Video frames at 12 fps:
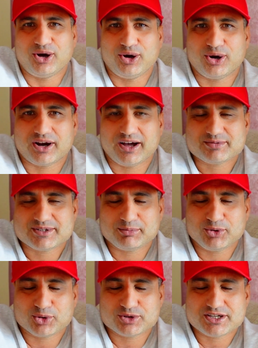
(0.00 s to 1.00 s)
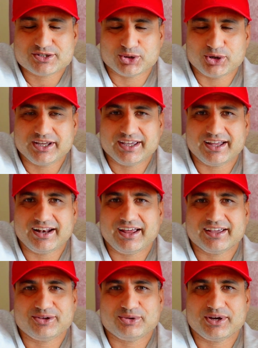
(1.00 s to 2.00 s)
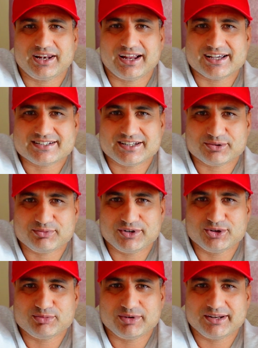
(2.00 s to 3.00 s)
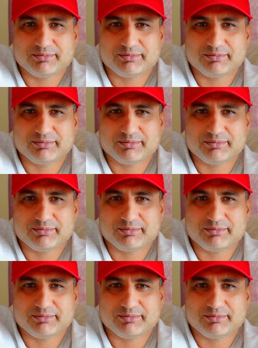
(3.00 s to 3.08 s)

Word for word: और आप सब लोगों से सॉरी कहना है क्योंकि लास्ट एक वीडियो मैंने